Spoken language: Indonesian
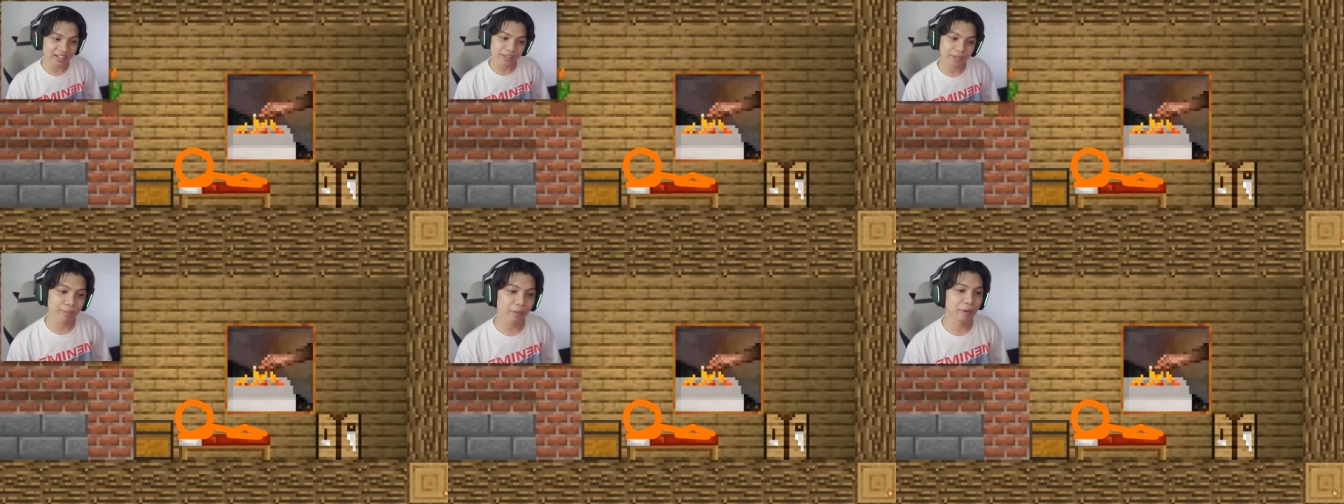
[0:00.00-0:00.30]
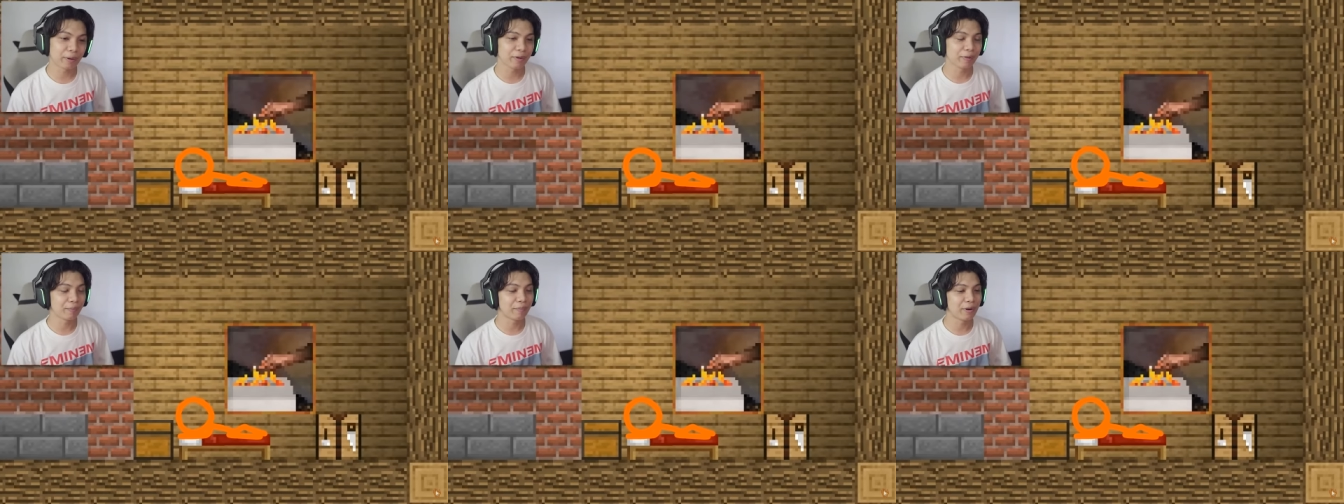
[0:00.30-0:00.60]
Di
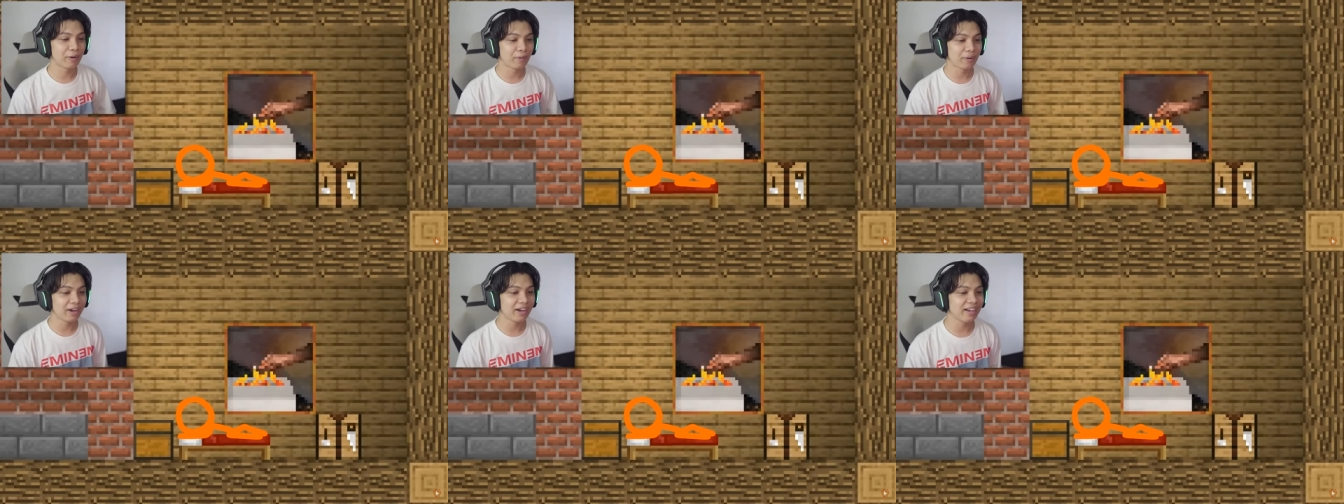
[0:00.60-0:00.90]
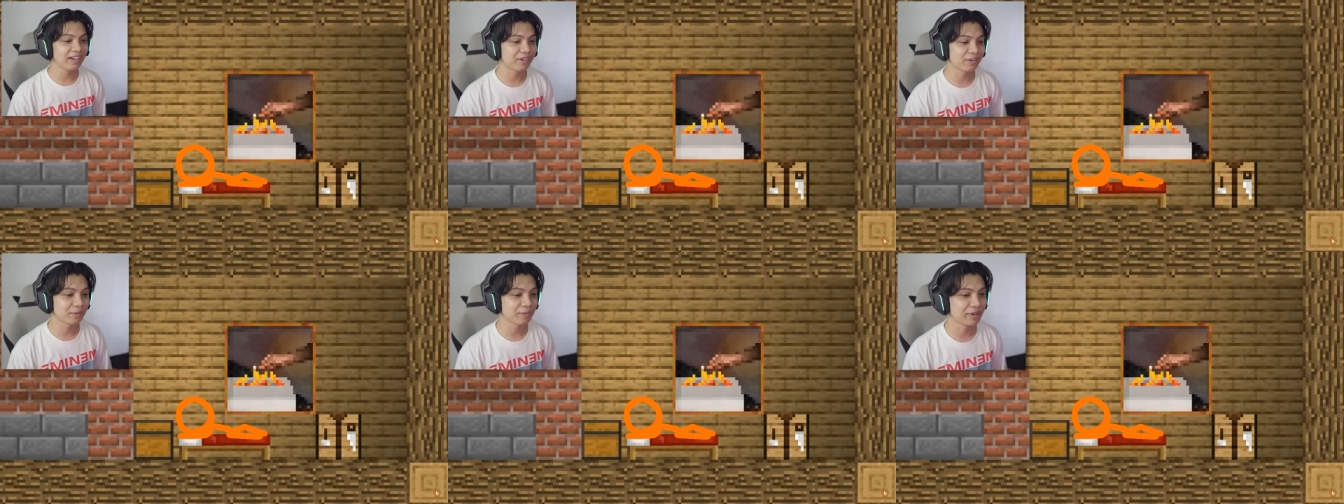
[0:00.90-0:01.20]
paling
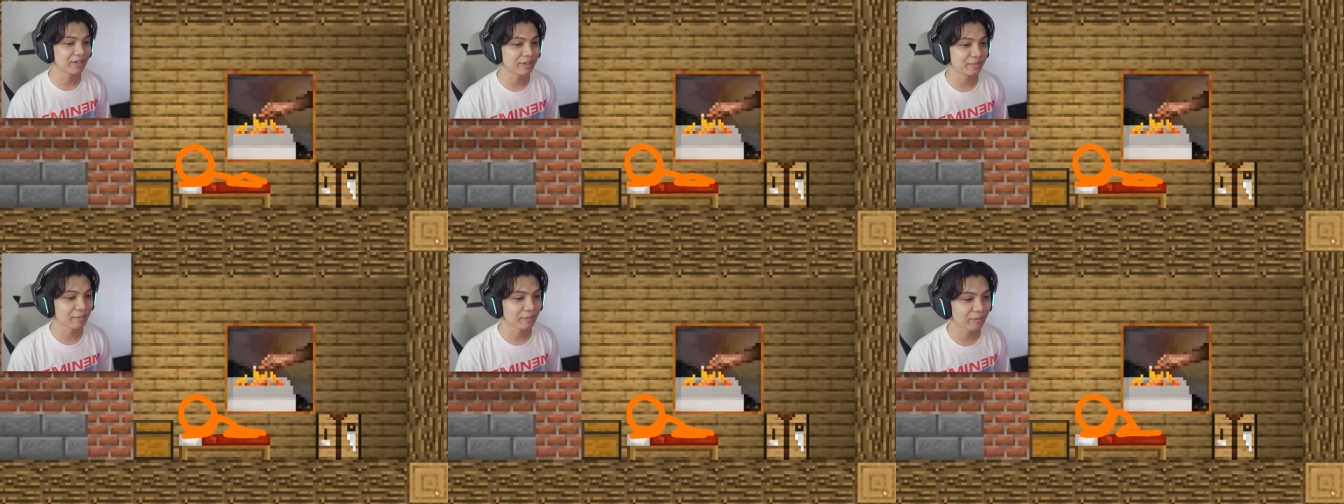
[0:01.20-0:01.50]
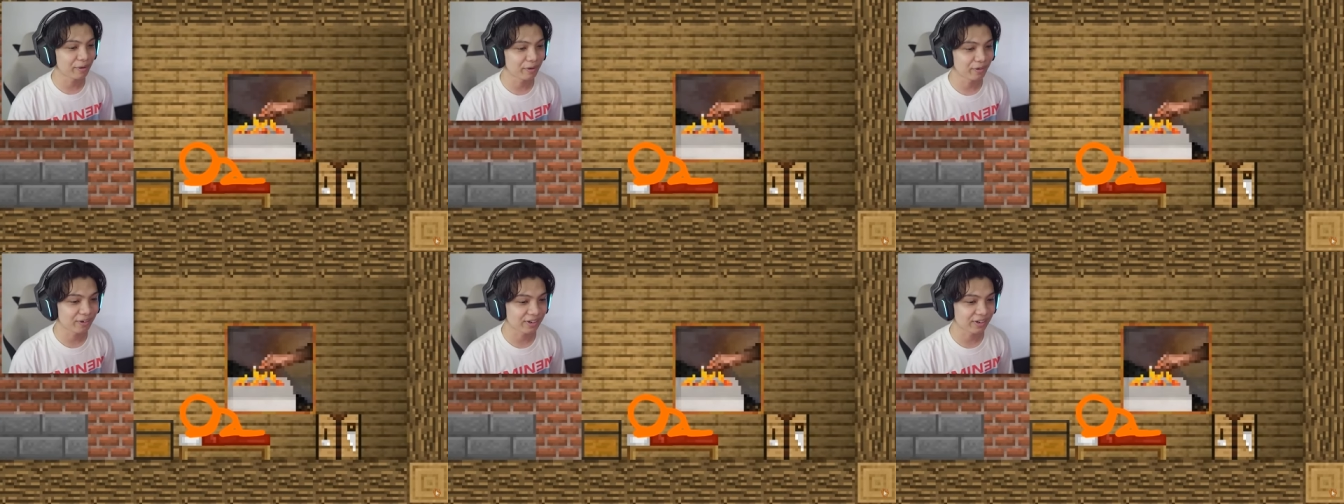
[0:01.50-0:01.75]
bawah, rumahnya memang